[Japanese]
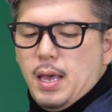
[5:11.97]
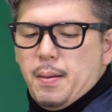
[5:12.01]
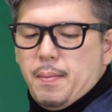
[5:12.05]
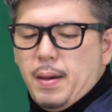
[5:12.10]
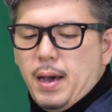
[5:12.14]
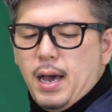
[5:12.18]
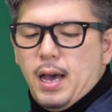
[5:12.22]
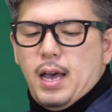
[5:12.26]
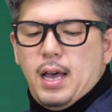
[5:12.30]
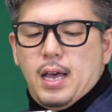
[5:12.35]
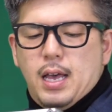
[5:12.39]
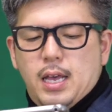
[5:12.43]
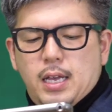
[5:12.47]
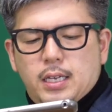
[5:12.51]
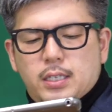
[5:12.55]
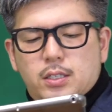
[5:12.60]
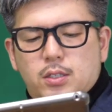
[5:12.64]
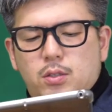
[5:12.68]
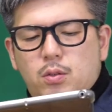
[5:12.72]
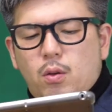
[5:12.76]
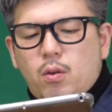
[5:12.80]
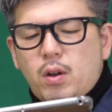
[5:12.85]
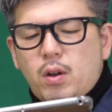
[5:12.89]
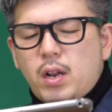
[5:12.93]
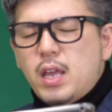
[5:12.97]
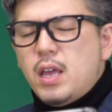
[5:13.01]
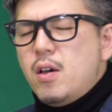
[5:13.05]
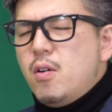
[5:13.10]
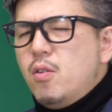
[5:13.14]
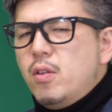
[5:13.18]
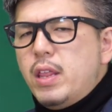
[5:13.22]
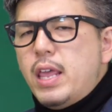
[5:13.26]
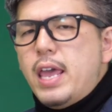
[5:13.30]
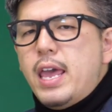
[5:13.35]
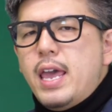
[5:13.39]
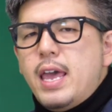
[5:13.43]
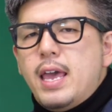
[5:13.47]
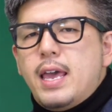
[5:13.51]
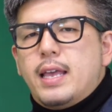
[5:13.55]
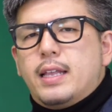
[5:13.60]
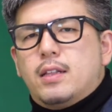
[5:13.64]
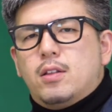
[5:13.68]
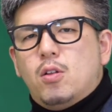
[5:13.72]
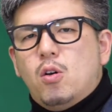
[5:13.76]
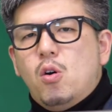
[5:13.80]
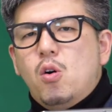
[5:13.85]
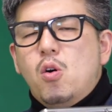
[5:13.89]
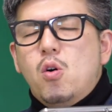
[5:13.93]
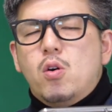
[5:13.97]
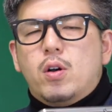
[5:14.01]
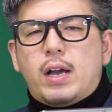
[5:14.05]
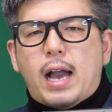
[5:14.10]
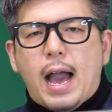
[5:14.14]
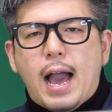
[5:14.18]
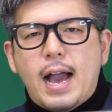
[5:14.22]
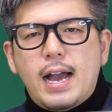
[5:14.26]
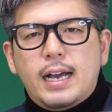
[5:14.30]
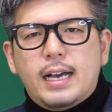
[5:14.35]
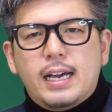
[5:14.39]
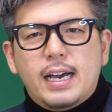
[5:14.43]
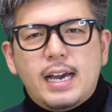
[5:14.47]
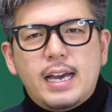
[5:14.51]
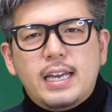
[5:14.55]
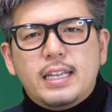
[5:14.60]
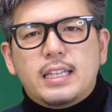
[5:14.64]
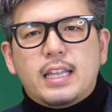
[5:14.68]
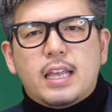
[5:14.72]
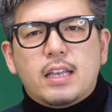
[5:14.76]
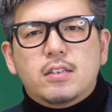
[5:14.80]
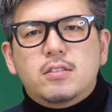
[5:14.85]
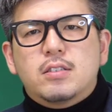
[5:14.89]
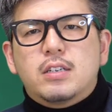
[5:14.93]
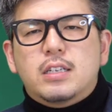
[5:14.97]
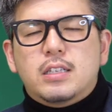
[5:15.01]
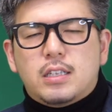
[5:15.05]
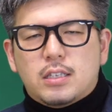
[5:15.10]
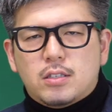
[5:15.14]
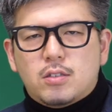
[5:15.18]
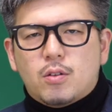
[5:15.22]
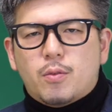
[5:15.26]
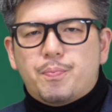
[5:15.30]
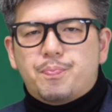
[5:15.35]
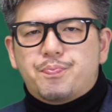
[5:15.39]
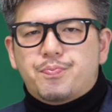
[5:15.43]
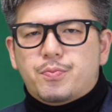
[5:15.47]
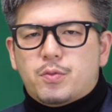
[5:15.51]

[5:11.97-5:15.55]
まあそれをねどう考えていくかですよ。